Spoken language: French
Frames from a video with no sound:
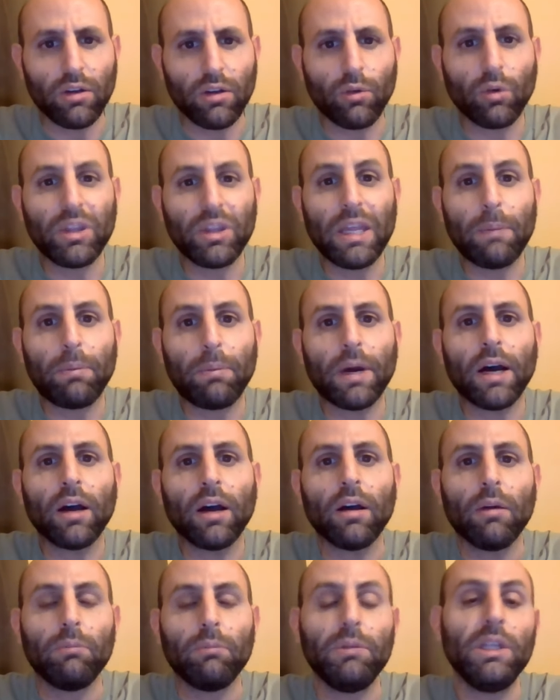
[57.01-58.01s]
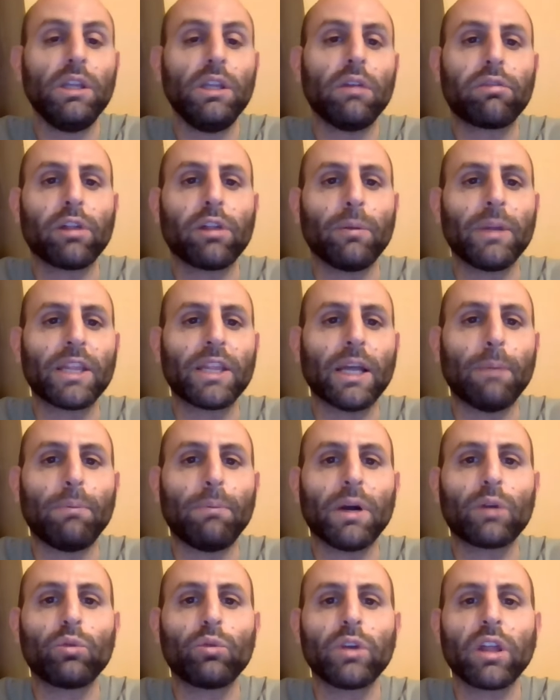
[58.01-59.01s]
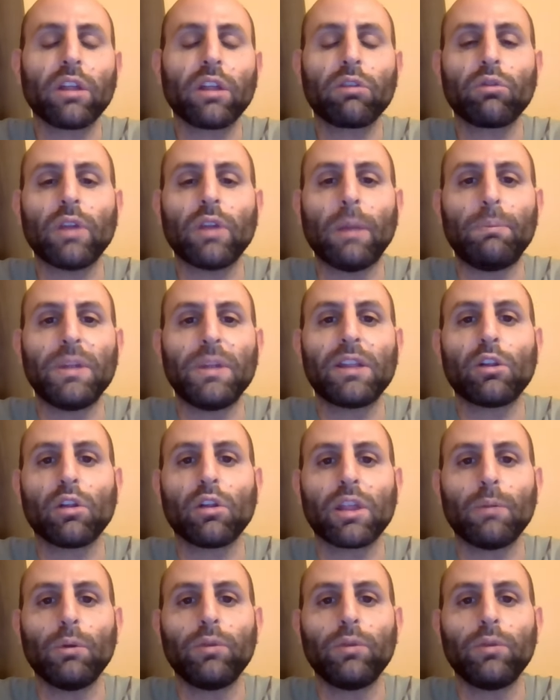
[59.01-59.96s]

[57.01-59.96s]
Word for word: au départ. 1900 mètres à parcourir sur la piste en sable